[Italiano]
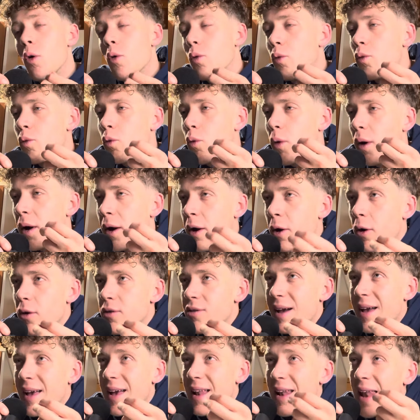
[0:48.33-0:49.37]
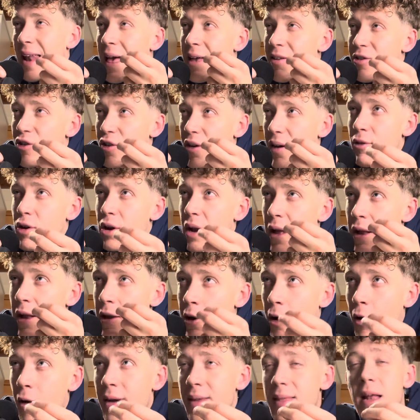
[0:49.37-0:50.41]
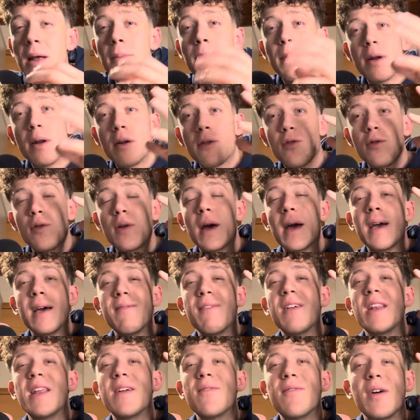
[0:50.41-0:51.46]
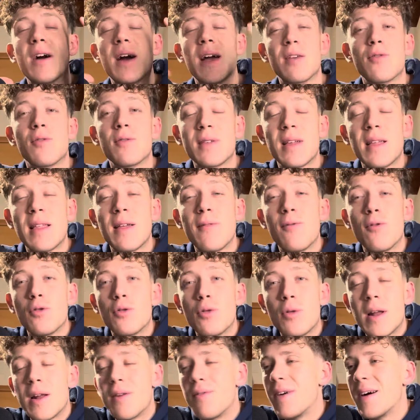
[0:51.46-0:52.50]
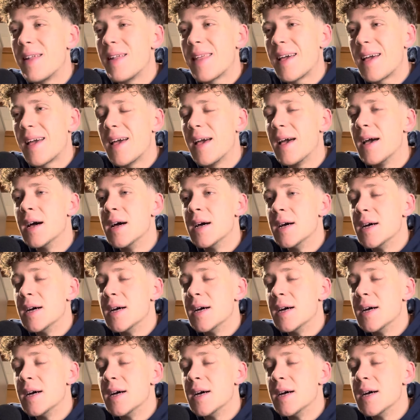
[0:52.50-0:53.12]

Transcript: un qualcosa che leggevo negli occhi delle persone che, veniva, che sono state fotografate, che